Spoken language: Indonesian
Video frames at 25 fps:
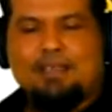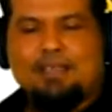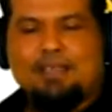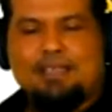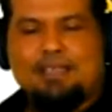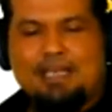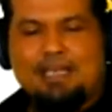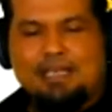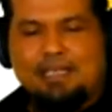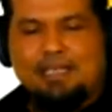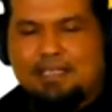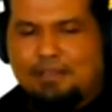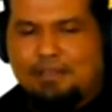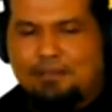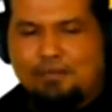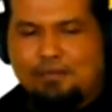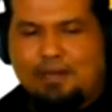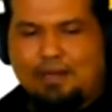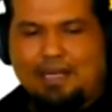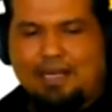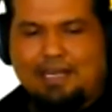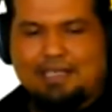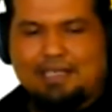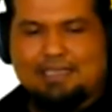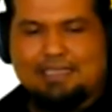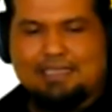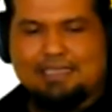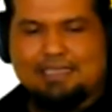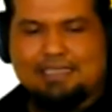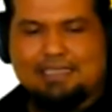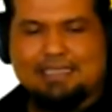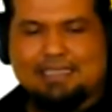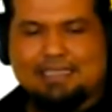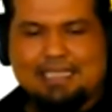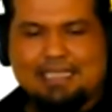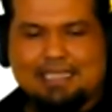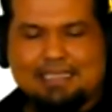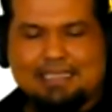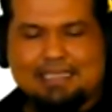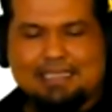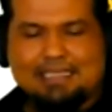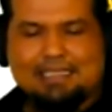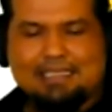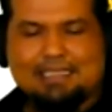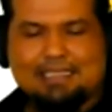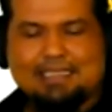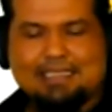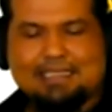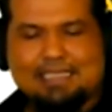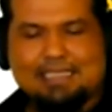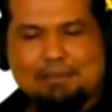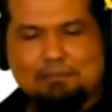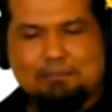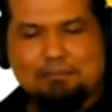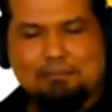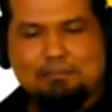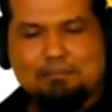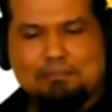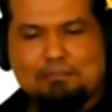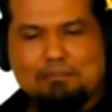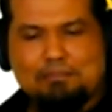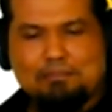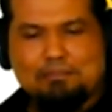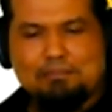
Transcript: Yang kedua, kita tetap